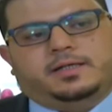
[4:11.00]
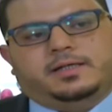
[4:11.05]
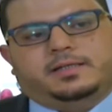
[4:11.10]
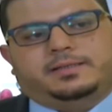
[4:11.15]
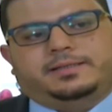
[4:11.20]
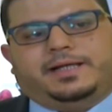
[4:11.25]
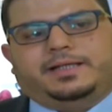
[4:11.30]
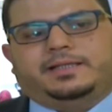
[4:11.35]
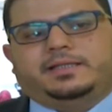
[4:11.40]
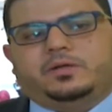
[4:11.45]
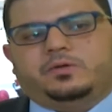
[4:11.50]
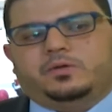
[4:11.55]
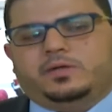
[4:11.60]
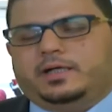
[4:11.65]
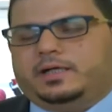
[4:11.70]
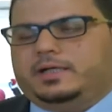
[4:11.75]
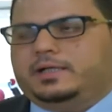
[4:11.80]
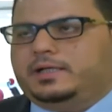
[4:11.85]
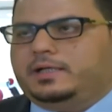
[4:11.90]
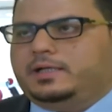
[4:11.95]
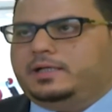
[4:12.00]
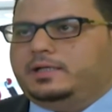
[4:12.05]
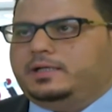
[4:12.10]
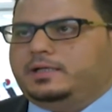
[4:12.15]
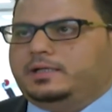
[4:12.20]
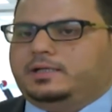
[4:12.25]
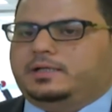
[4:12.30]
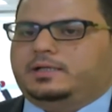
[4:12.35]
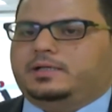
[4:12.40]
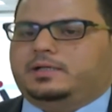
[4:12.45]
تحتوي
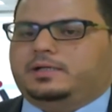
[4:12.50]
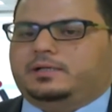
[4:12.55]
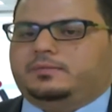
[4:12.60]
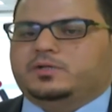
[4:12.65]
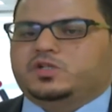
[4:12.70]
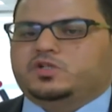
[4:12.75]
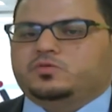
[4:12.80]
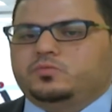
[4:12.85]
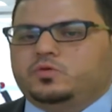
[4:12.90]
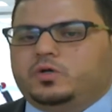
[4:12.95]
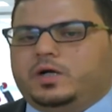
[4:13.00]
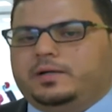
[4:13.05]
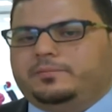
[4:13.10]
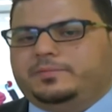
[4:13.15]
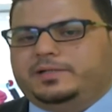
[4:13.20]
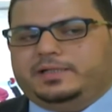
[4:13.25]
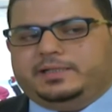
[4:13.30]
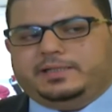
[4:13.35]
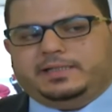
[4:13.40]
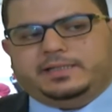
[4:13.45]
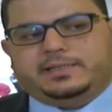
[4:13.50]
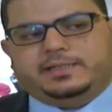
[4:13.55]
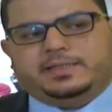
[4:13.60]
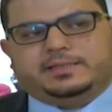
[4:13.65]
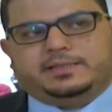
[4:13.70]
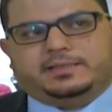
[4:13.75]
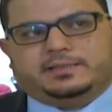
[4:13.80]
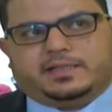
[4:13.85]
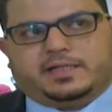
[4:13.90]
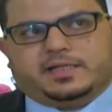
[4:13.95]
على مجموعة من
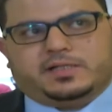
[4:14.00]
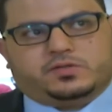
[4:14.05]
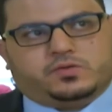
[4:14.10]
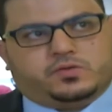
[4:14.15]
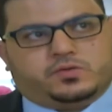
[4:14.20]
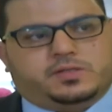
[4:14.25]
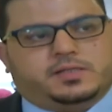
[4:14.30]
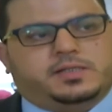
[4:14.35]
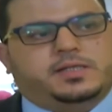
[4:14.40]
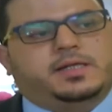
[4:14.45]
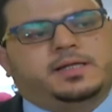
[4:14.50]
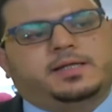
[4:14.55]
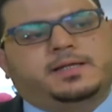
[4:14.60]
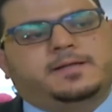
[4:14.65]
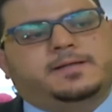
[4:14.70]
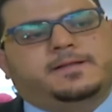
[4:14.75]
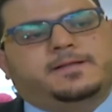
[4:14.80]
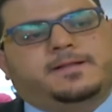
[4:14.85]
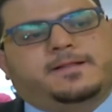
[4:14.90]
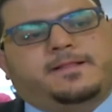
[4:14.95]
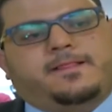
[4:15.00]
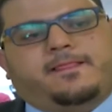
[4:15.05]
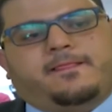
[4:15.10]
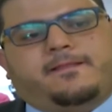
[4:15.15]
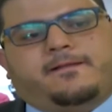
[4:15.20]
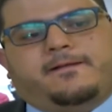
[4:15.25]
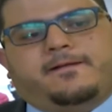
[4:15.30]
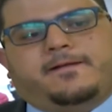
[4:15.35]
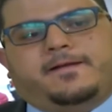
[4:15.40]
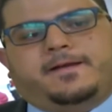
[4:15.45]
العيادات التخصصية
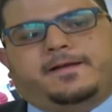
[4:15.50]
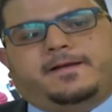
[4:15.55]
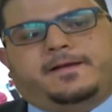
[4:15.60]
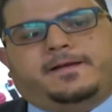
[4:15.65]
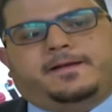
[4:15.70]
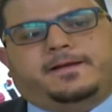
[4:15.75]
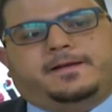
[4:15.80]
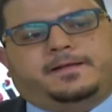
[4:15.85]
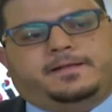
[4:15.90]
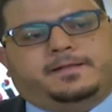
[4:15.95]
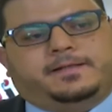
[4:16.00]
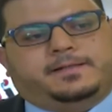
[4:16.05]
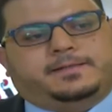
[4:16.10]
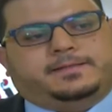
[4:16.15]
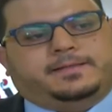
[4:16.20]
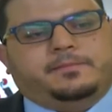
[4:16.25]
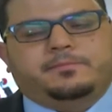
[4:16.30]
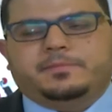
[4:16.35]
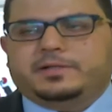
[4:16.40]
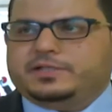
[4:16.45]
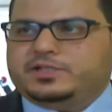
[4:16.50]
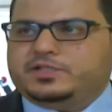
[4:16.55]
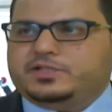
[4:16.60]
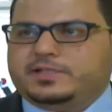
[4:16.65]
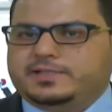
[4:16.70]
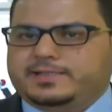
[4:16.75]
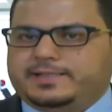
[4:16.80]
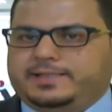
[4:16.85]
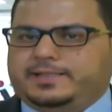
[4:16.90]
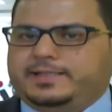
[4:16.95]
آه، تم
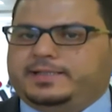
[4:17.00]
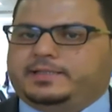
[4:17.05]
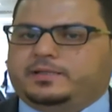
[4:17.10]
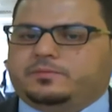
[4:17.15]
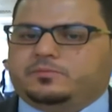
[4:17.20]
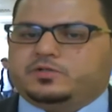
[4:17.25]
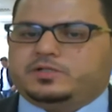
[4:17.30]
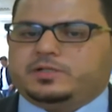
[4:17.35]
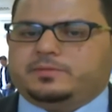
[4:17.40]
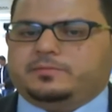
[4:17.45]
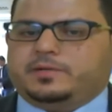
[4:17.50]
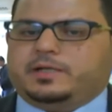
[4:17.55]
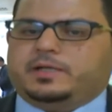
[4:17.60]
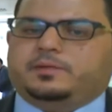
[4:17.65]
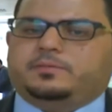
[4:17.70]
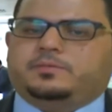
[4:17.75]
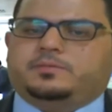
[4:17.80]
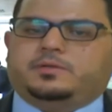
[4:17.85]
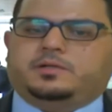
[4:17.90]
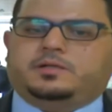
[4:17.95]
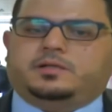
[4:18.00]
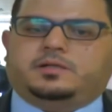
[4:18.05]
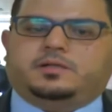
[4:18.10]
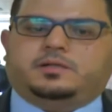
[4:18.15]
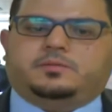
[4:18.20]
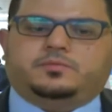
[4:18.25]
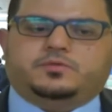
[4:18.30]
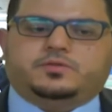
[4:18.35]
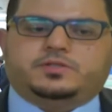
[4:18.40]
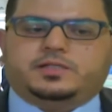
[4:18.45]
تجهيز العيادة المجمعة
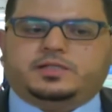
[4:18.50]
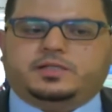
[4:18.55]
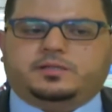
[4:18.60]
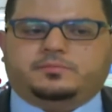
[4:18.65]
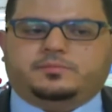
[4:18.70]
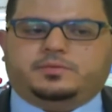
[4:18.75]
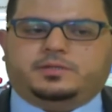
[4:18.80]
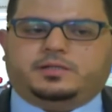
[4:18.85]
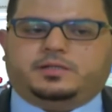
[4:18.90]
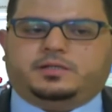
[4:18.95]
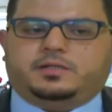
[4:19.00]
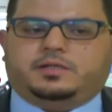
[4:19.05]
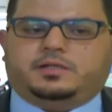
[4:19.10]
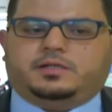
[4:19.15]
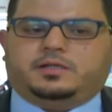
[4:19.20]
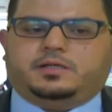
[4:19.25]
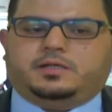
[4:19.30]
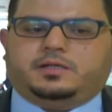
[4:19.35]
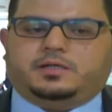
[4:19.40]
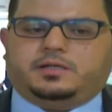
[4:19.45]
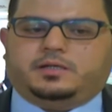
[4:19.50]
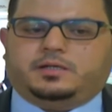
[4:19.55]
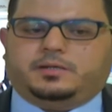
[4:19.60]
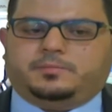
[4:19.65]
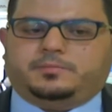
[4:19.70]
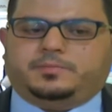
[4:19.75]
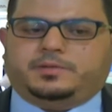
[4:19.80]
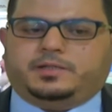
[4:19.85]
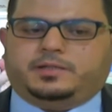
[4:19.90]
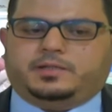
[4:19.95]
آه، بوسليم
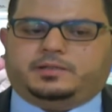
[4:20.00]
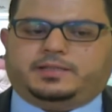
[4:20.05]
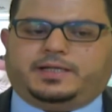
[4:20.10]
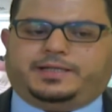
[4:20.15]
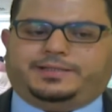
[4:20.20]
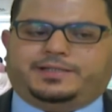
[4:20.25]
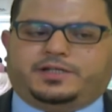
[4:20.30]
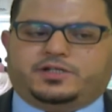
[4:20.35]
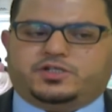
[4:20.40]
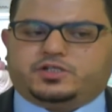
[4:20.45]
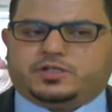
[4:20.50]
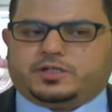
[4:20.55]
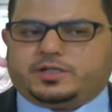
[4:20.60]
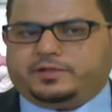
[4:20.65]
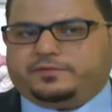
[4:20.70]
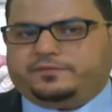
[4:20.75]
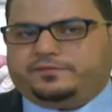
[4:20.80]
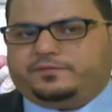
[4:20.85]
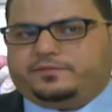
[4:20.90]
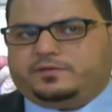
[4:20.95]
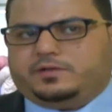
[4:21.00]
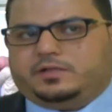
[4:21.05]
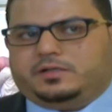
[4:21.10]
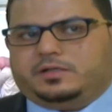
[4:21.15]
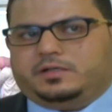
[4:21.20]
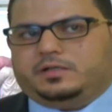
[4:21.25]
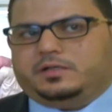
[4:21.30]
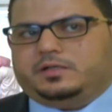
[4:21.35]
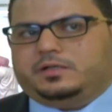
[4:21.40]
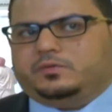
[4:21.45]
آه، تحت إشراف
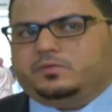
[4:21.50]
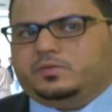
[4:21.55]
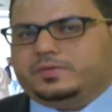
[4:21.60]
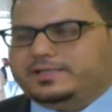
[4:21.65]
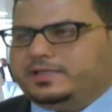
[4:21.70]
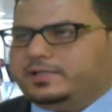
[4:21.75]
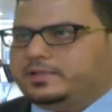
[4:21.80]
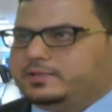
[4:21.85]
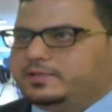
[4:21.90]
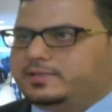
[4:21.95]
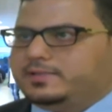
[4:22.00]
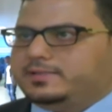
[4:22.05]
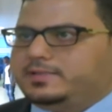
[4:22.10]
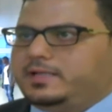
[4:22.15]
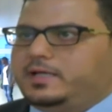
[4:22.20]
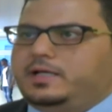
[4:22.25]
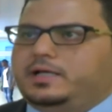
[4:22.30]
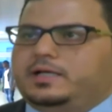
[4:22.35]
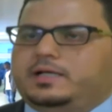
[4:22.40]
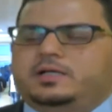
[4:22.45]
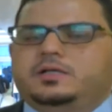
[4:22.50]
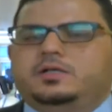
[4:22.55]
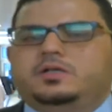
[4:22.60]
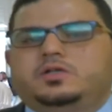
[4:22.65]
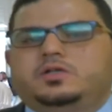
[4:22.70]
وزارة الصحة